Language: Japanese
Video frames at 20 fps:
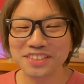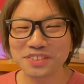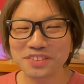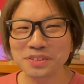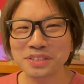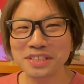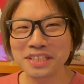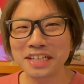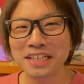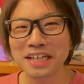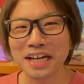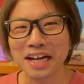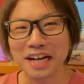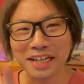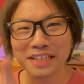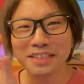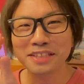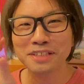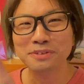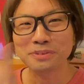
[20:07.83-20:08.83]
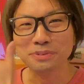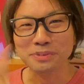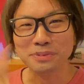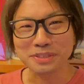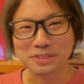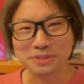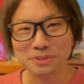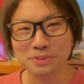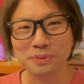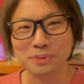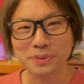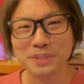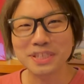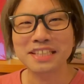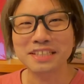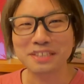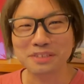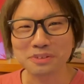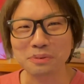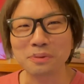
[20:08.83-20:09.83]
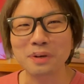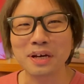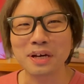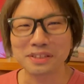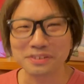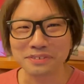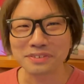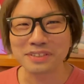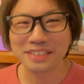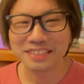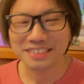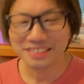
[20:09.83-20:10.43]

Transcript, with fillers: それでなんか上がってくるときにちょっと抑えてるとこあるね。